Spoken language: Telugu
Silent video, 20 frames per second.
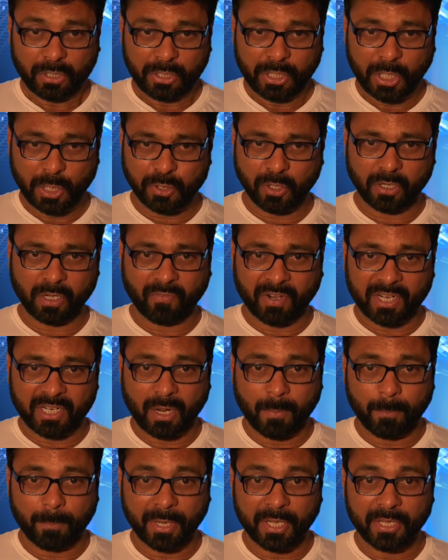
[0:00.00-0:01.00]

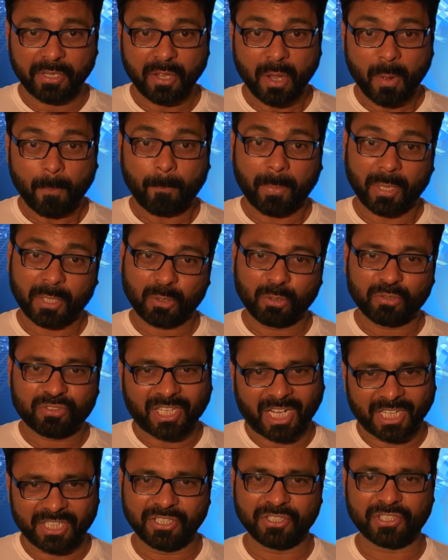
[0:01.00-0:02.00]
నియోజకవర్గంపై పట్టు
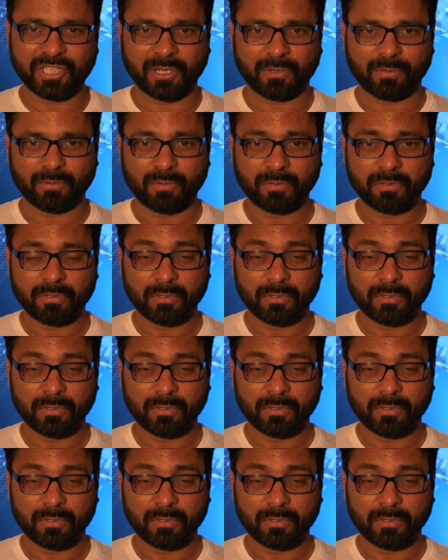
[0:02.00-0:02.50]
సాధించారు